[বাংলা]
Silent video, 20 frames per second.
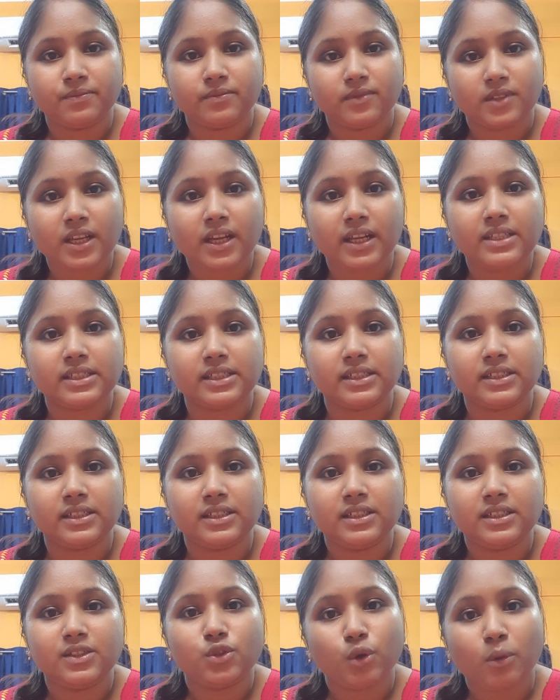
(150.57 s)
ঠিক আছে
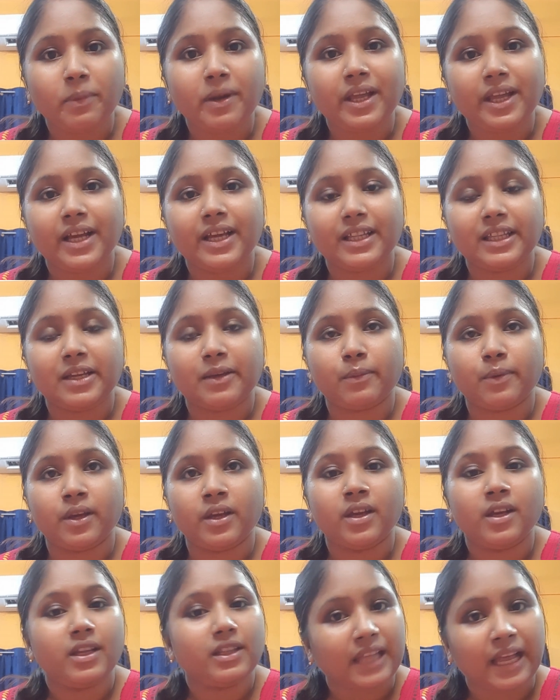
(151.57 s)
তোমরাই আগে দেখবে
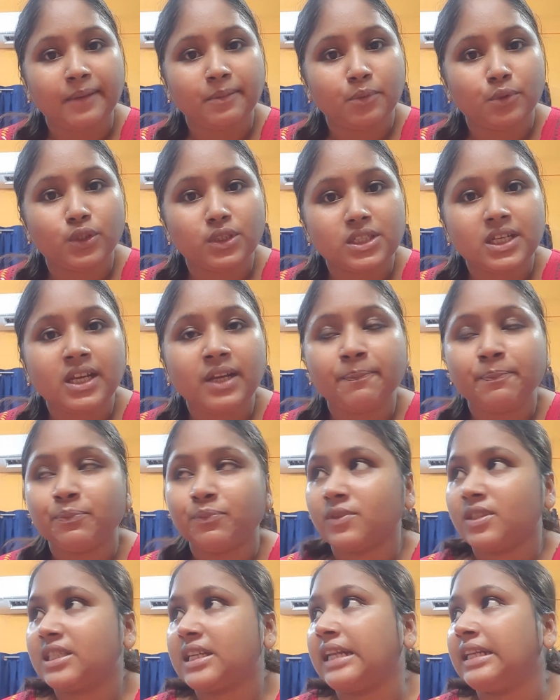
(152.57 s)
তাই বলছি
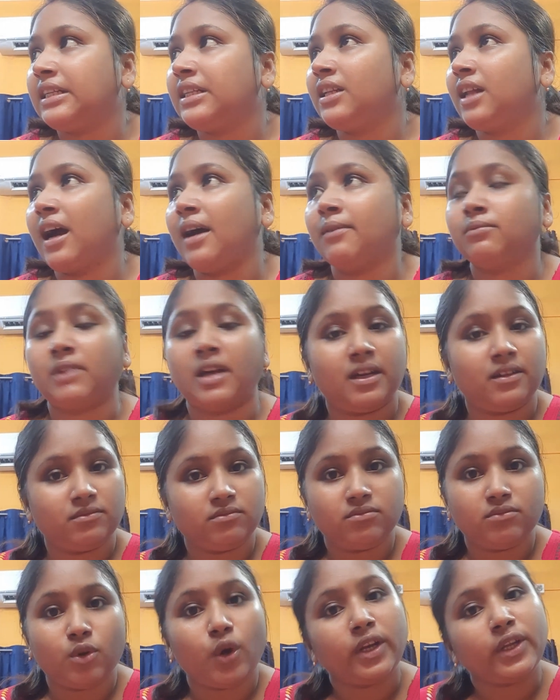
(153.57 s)
চ্যানেল
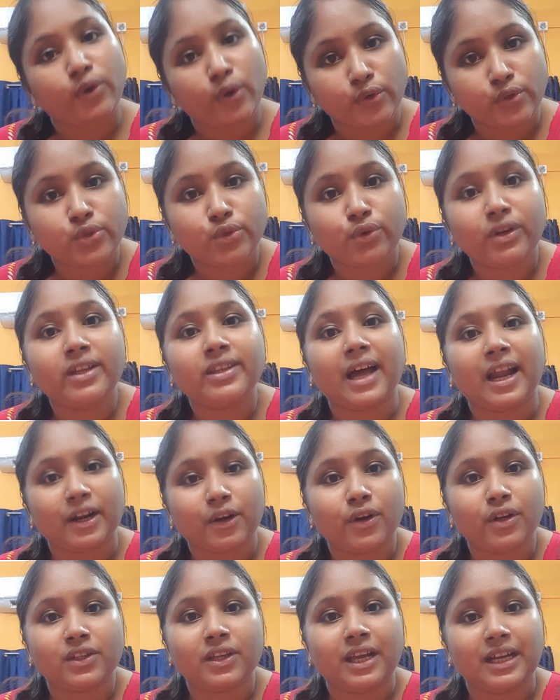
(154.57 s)
অনেক কষ্ট করেই দাঁড়
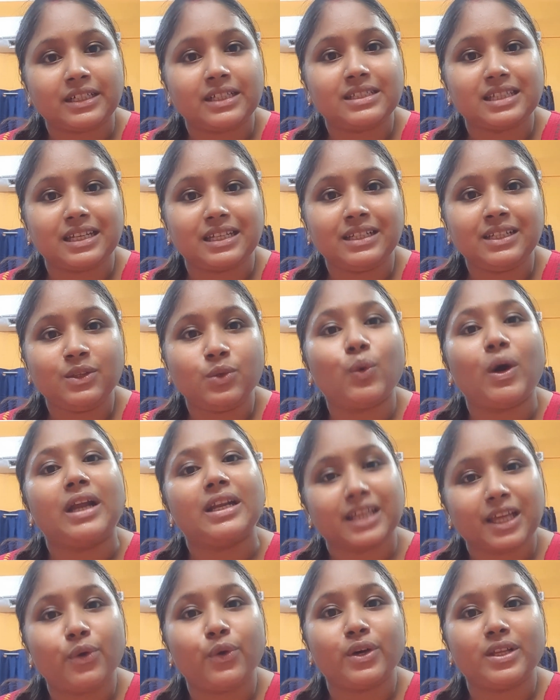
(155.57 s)
করাতে হয় একটা চ্যানেল ওয়ান
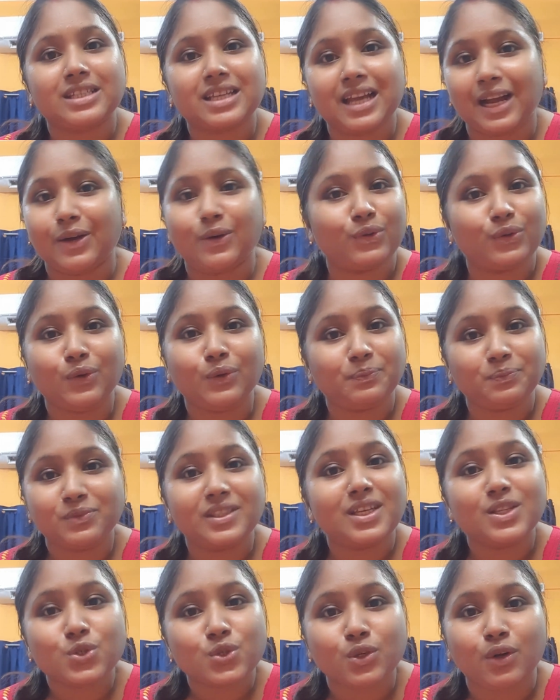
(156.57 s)
কে হয়েছে এখনও
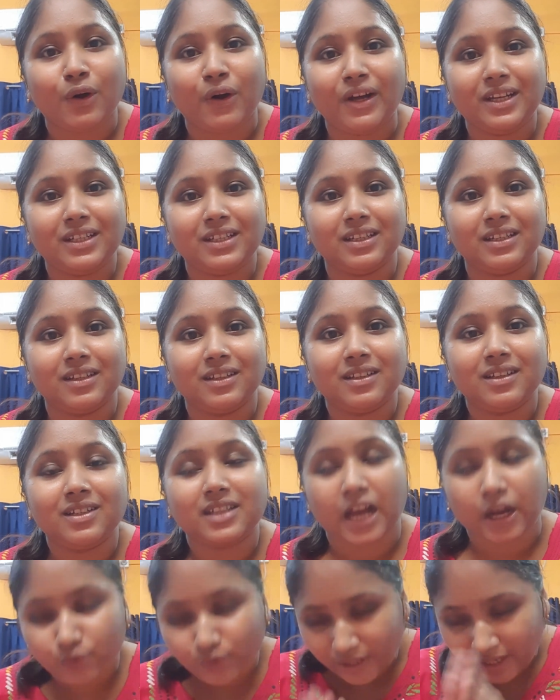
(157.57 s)
কিচ্ছু হয়নি
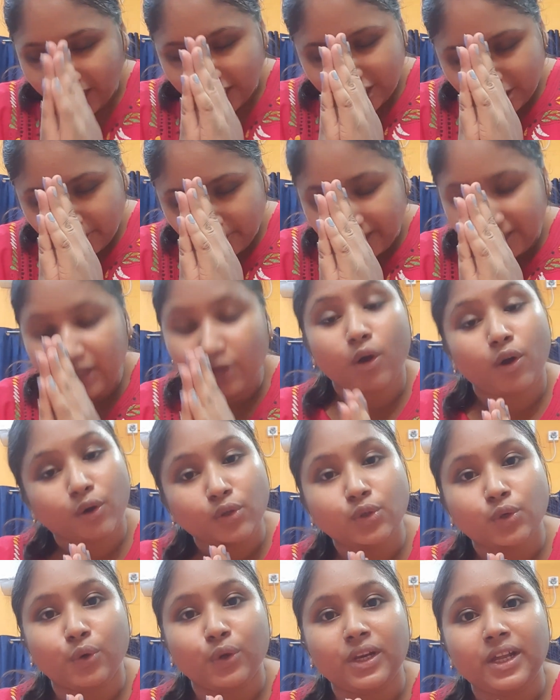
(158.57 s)
ঠাকুরের আশীর্বাদে
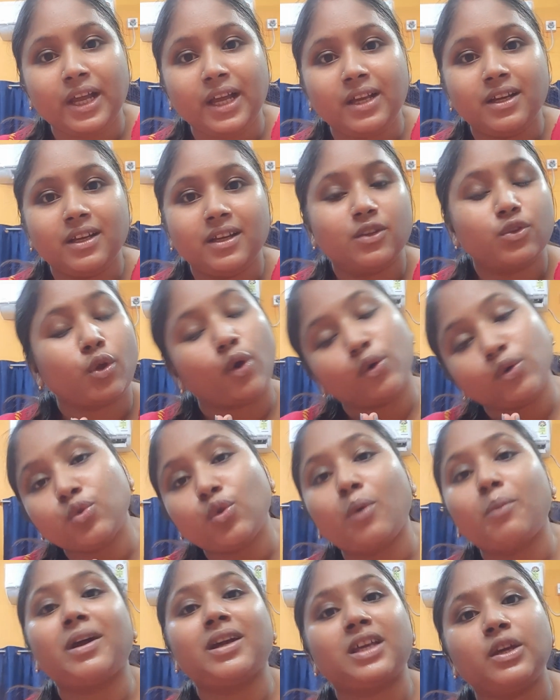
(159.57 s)
কখনো হলে তখন
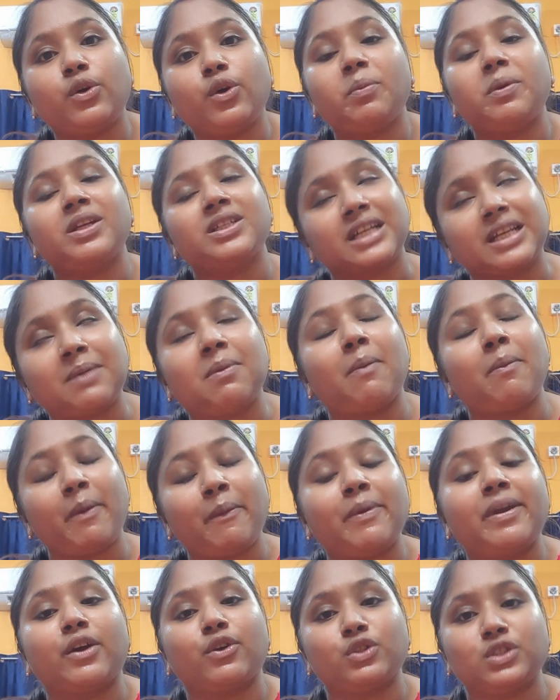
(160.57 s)
তোমরা কি করবে সেটা ভেবে
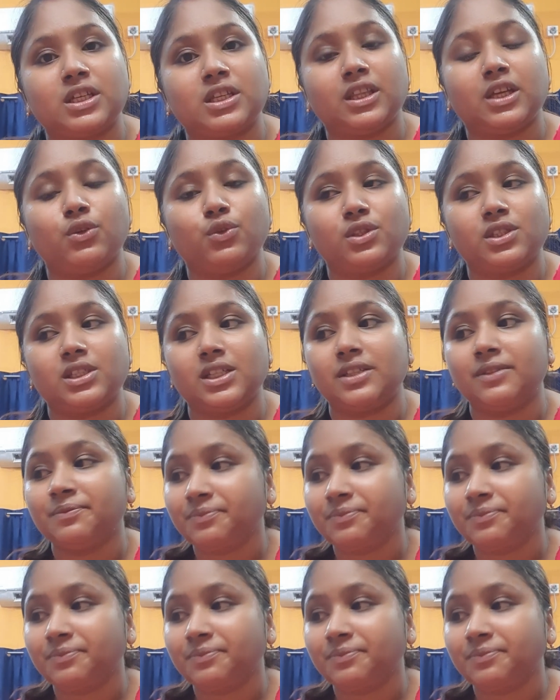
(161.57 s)
আমার এখন চিন্তা হচ্ছে